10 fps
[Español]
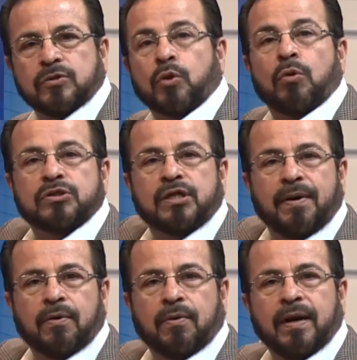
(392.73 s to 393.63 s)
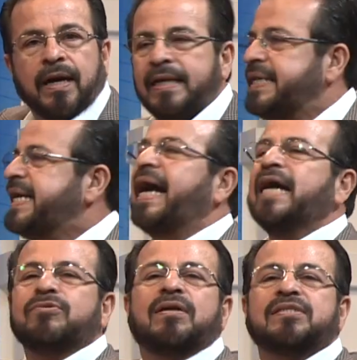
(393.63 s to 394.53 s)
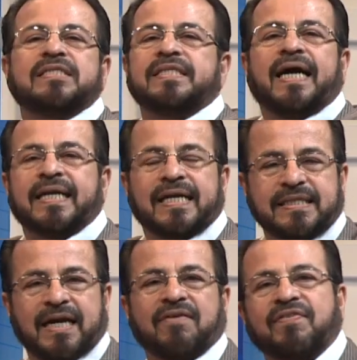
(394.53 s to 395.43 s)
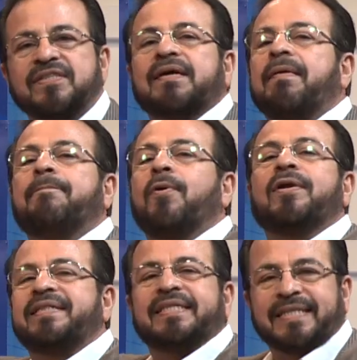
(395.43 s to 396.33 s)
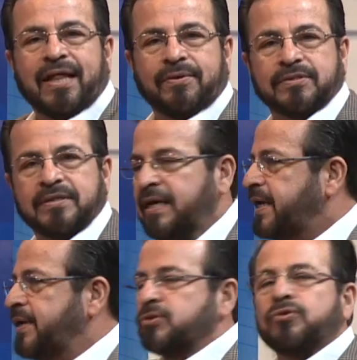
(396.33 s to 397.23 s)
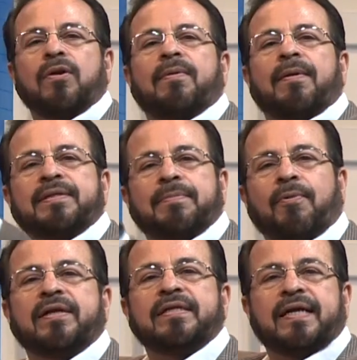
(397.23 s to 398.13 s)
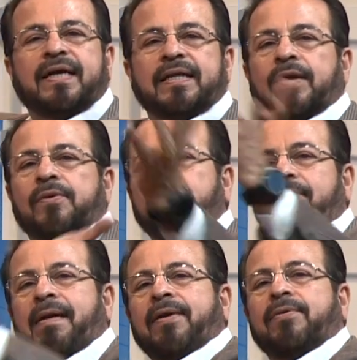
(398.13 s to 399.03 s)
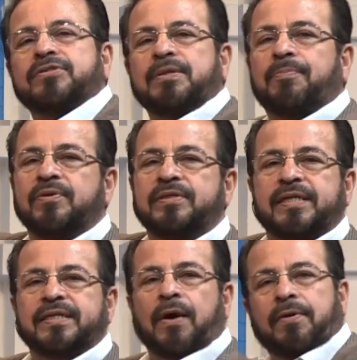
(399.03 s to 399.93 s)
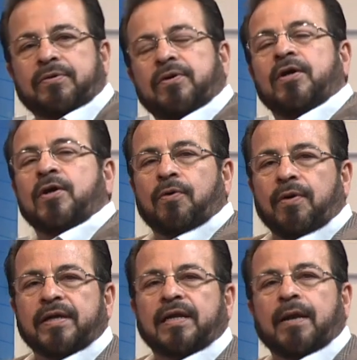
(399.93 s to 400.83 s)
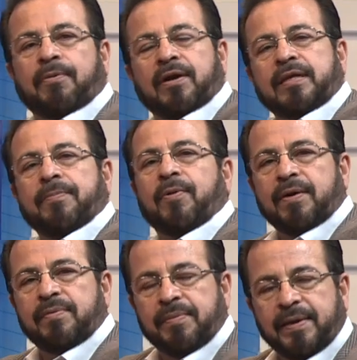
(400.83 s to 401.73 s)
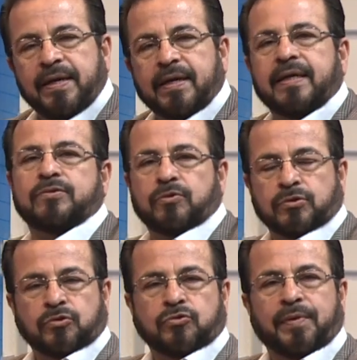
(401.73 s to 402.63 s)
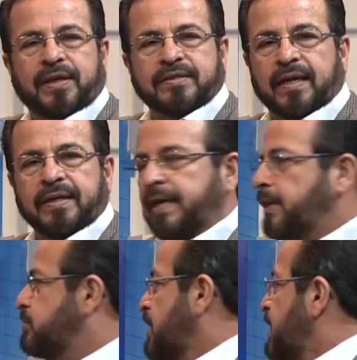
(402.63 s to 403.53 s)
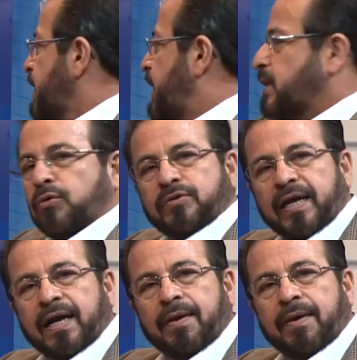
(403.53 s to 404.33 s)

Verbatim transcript: todos iban con él, ni caso les hacían a Nazi y Caifás, estaban politizados. Ellos solo hablaban de política, de que los romanos se pusieran de acuerdo con Israel por el tiempo que vivían, que los tuvieran tranquilos, que le soltaran a